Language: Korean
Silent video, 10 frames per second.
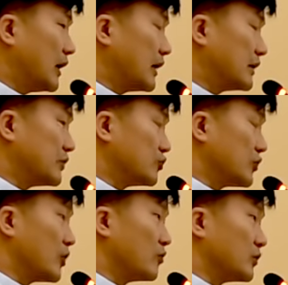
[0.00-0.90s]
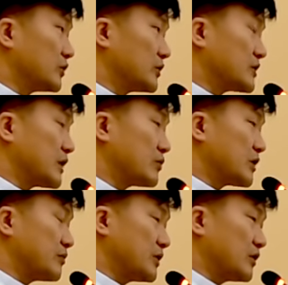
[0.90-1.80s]
하는 두려움부터
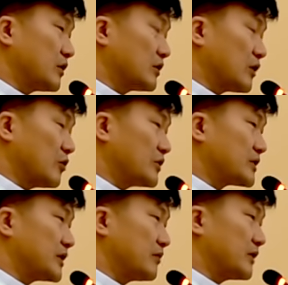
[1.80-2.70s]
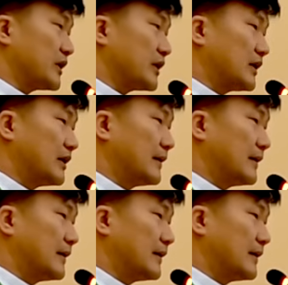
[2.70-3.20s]
사로잡히는 것하고 비슷합니다.